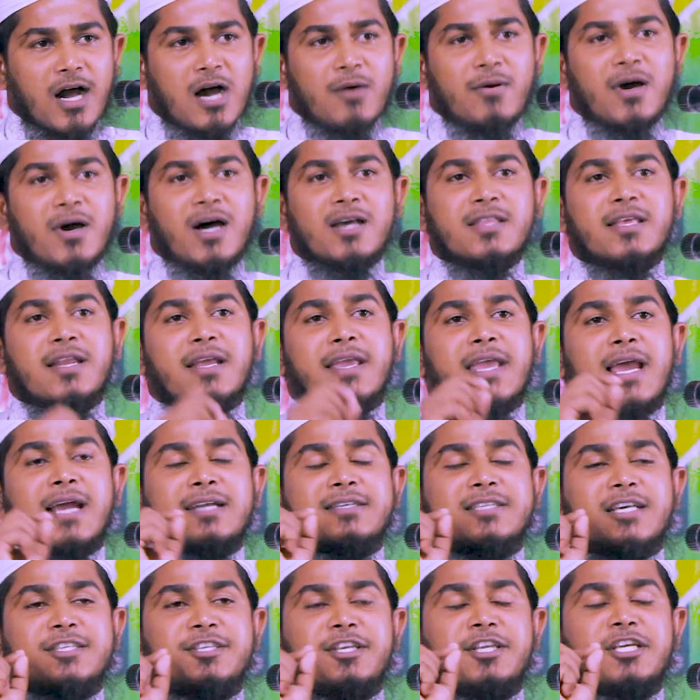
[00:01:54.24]
আমাদেরকে
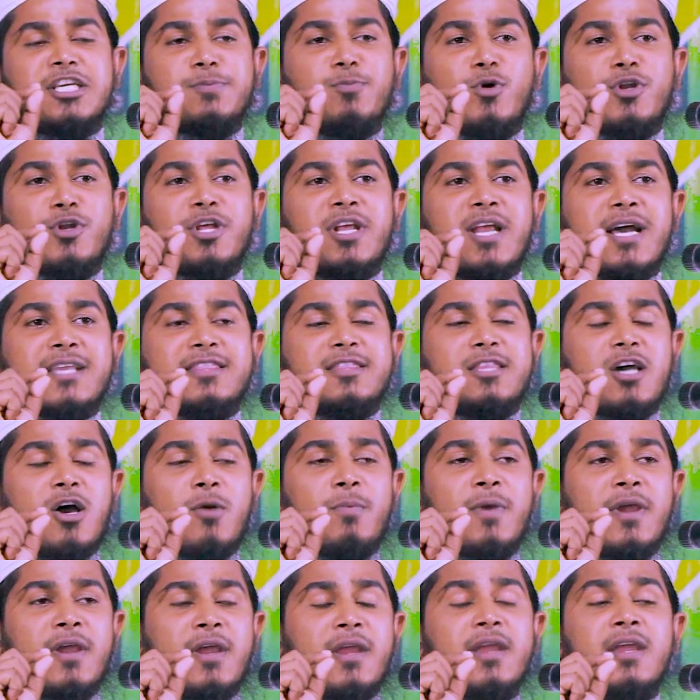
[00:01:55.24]
একটা জিনিস মনে রাখতে
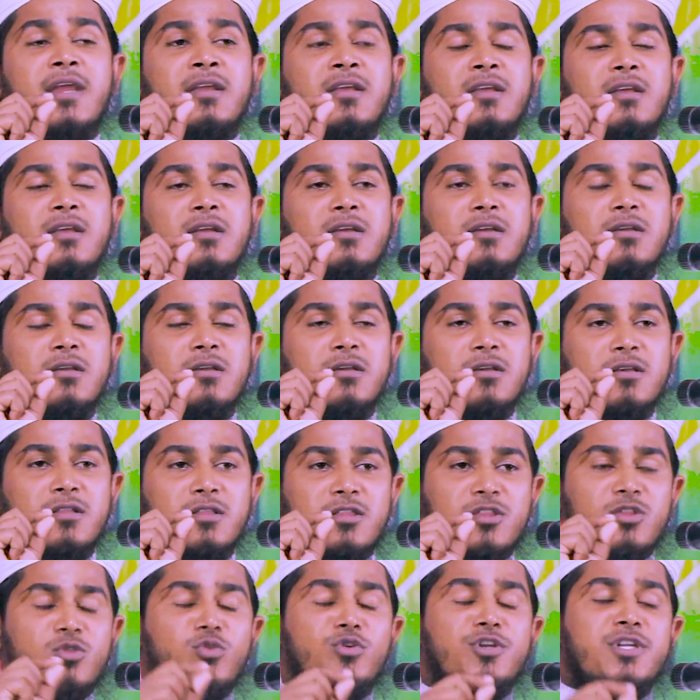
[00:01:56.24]
হবে
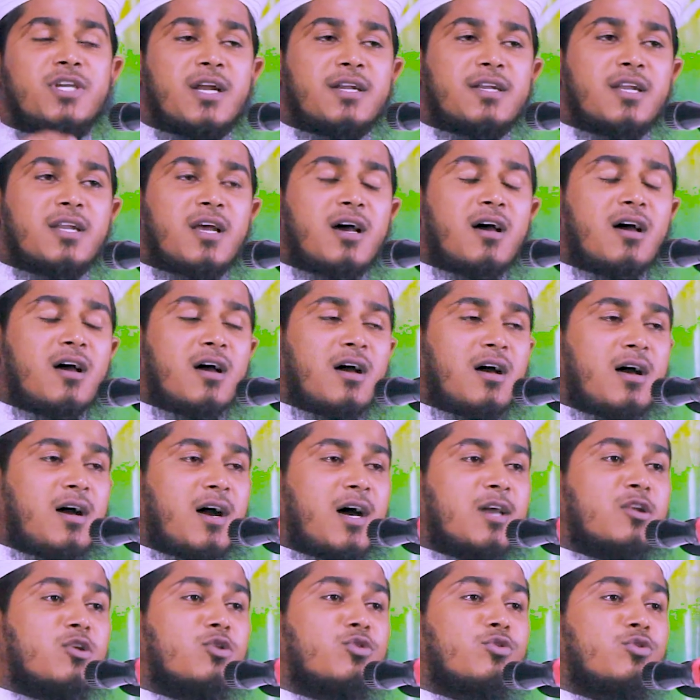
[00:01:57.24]
দুনিয়াটা
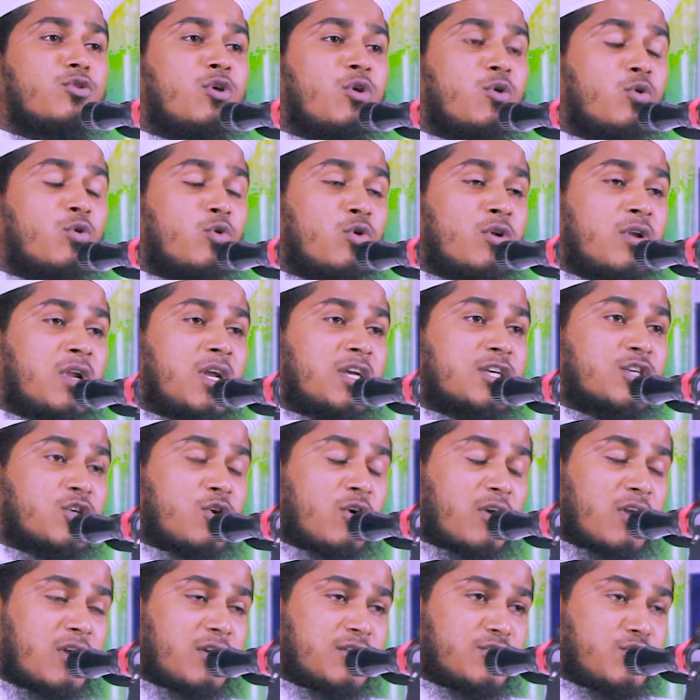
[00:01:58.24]
আনন্দ উল্লাস
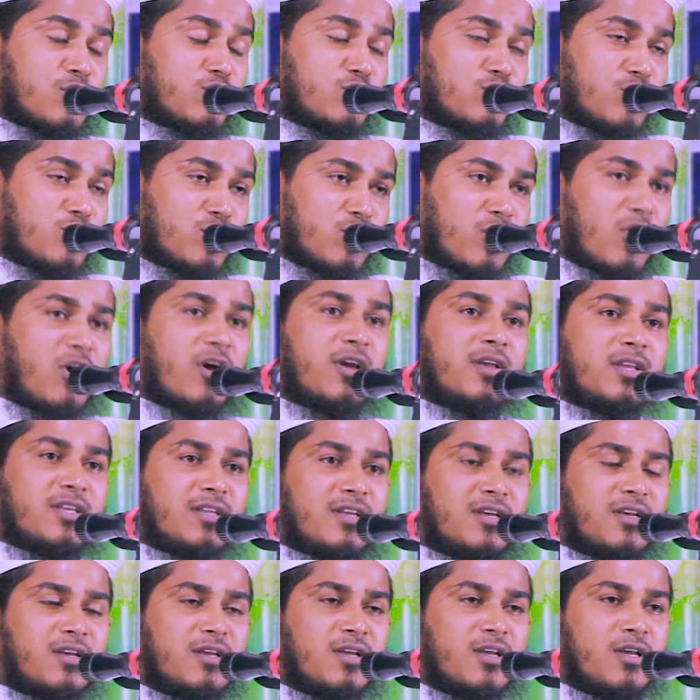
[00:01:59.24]
করার জন্য নয়
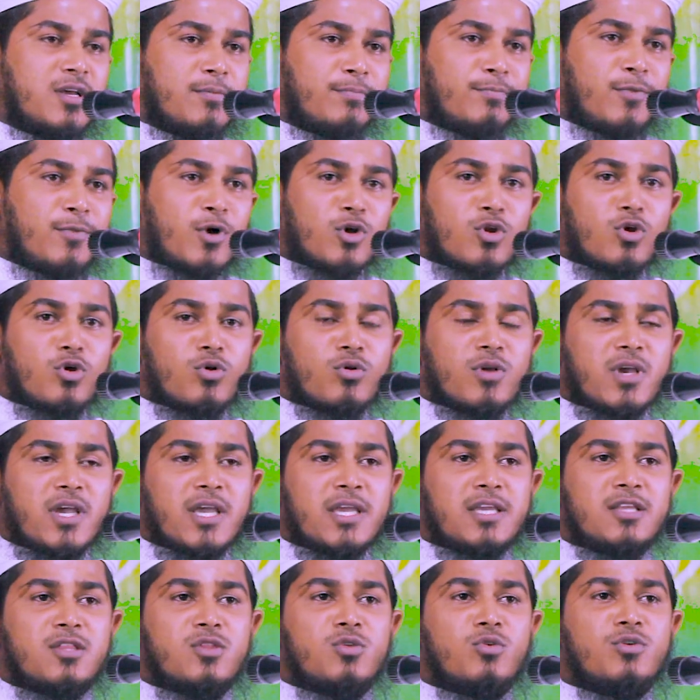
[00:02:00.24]
বরং
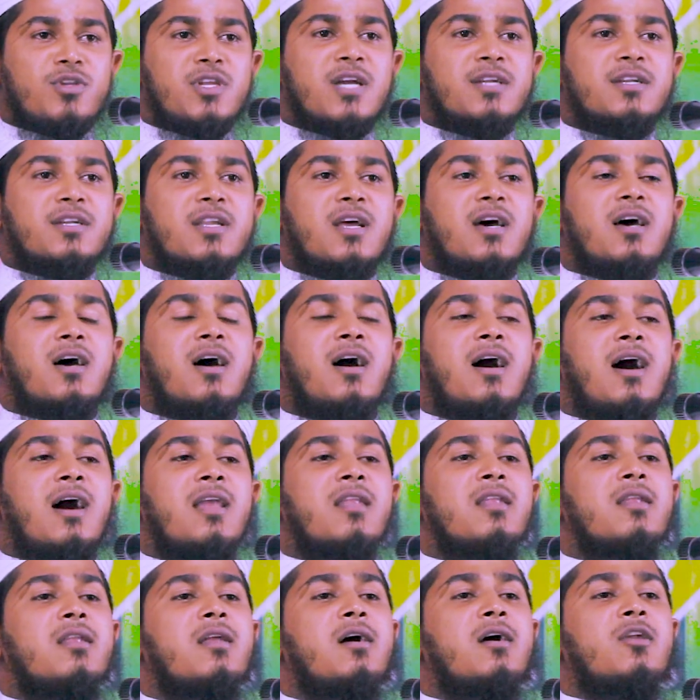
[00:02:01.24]
এই দুনিয়াটা
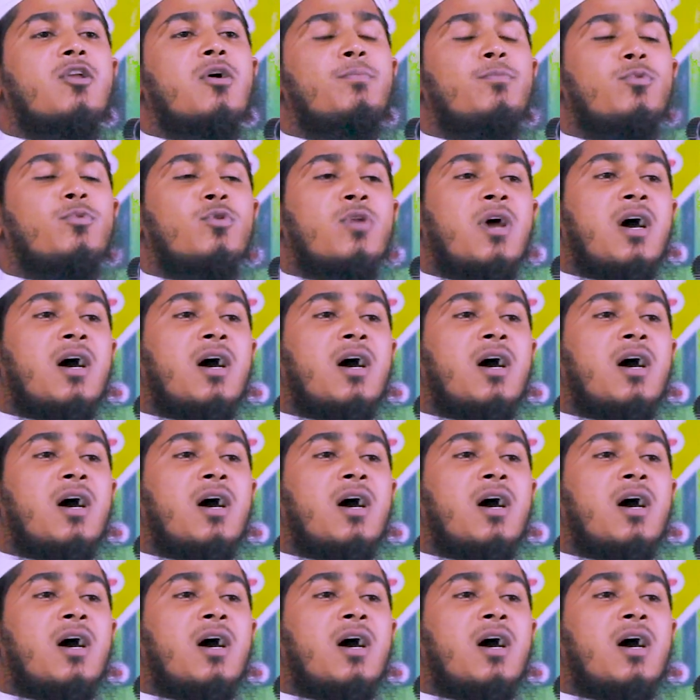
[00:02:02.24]
আল্লাহ রব্বুল